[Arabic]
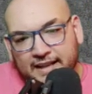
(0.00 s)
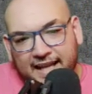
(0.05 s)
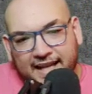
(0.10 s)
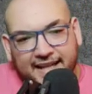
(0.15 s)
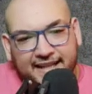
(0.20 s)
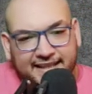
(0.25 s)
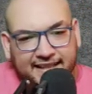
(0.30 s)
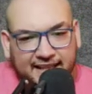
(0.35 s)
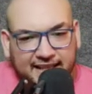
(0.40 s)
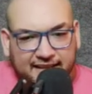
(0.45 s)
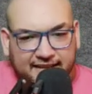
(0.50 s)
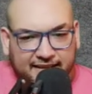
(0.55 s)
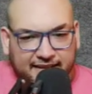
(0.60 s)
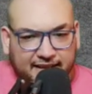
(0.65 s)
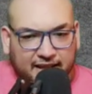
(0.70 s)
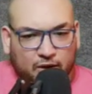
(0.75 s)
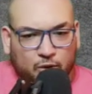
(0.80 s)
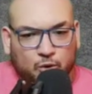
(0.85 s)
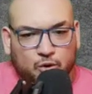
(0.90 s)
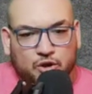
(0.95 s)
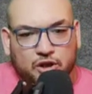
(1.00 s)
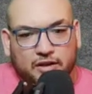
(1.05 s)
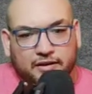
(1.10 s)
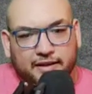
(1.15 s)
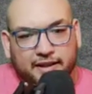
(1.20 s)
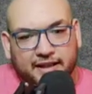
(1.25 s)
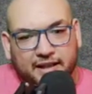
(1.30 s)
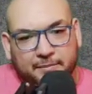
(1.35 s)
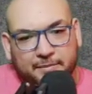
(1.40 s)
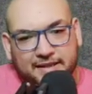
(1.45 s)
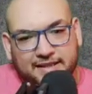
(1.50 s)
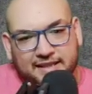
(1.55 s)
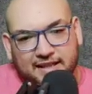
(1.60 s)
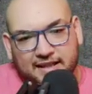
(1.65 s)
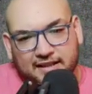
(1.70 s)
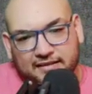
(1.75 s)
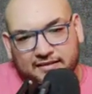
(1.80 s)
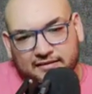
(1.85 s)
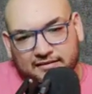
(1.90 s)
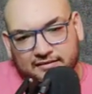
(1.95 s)
اي نقله ثانيه حصان هنا
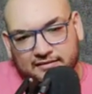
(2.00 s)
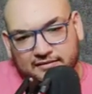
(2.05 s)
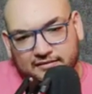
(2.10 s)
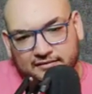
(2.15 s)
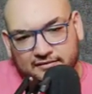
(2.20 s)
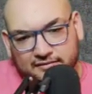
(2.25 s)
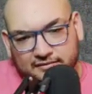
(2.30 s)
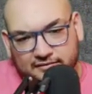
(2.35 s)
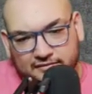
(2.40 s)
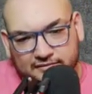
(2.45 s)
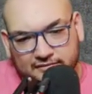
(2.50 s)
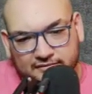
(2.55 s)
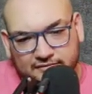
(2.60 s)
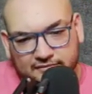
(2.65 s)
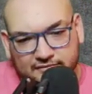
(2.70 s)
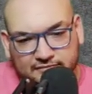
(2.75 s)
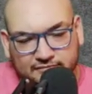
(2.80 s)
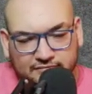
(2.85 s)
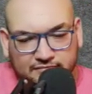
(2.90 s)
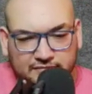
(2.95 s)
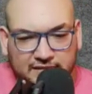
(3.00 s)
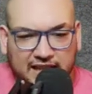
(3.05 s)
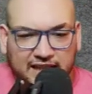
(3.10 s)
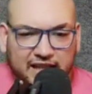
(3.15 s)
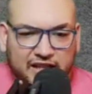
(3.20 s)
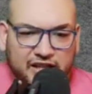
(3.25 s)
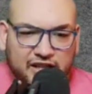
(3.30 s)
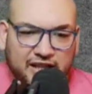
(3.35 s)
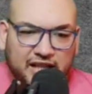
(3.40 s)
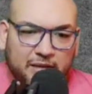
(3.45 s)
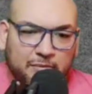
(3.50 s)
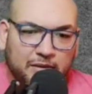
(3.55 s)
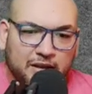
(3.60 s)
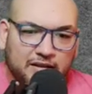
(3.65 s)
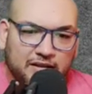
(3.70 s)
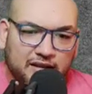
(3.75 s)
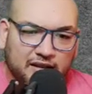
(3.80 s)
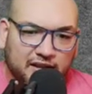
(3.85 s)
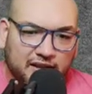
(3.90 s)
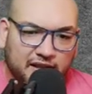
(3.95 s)
مثلا نقله شكلها
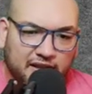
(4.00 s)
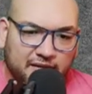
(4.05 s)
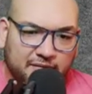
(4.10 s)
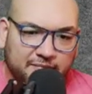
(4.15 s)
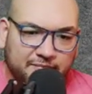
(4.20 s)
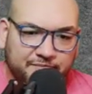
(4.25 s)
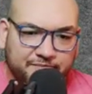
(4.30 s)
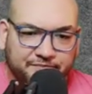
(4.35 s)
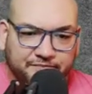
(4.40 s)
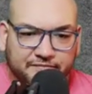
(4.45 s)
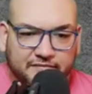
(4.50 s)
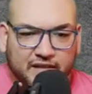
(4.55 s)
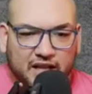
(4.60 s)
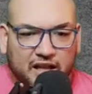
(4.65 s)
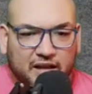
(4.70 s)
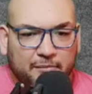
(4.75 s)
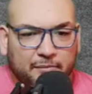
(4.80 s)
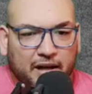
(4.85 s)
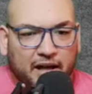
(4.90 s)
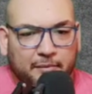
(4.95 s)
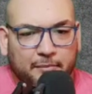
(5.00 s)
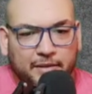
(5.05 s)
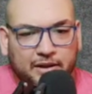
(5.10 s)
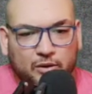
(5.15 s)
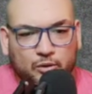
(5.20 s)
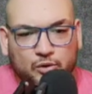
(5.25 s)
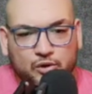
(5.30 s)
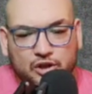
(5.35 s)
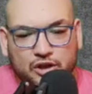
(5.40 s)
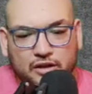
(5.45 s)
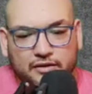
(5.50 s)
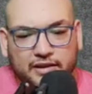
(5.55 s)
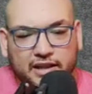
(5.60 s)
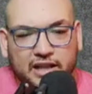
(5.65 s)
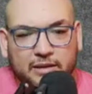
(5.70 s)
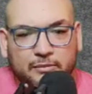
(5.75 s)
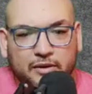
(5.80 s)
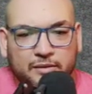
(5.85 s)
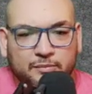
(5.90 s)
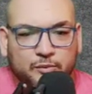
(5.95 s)
منطقي بحمي الحصان
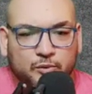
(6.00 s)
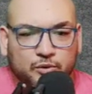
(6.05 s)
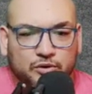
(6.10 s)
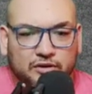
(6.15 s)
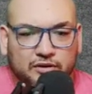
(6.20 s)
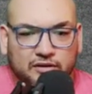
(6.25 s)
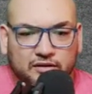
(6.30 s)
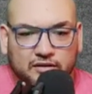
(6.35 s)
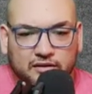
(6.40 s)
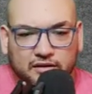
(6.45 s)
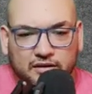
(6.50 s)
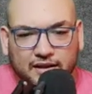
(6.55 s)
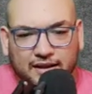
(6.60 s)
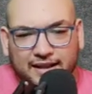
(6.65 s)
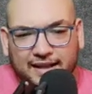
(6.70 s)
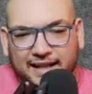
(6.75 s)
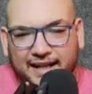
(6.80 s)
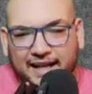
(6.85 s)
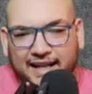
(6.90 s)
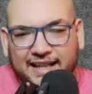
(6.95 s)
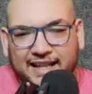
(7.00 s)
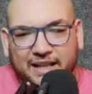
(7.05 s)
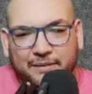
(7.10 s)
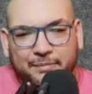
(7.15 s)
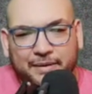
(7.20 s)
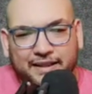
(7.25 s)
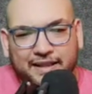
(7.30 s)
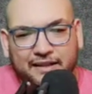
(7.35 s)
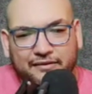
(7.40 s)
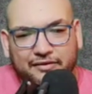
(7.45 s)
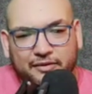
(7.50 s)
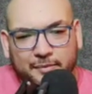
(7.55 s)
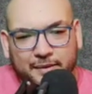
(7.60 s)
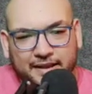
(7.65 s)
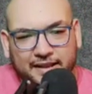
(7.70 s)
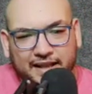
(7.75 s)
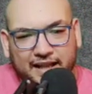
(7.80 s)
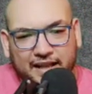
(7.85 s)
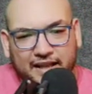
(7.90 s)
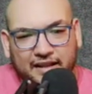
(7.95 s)
اللي مربوط قال لك بيدق في
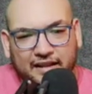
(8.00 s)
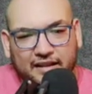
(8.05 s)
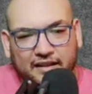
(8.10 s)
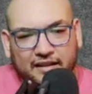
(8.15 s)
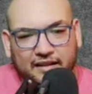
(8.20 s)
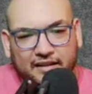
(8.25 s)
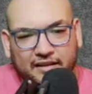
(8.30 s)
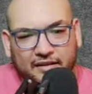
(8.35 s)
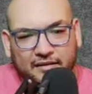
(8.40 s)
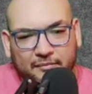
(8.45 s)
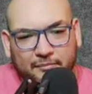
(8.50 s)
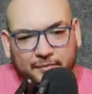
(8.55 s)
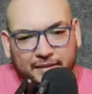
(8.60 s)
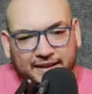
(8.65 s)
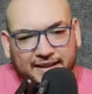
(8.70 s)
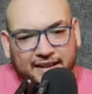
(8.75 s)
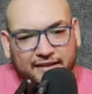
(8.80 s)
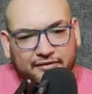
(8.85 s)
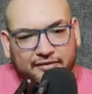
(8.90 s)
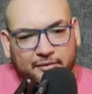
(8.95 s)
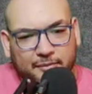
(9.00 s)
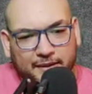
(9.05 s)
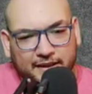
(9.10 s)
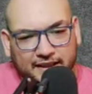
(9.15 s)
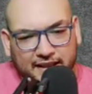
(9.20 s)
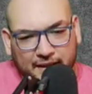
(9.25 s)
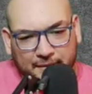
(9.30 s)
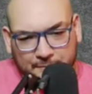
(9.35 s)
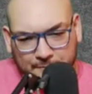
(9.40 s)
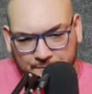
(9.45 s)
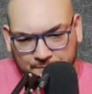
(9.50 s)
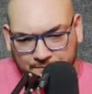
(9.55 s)
بيدق بيدق في بيدق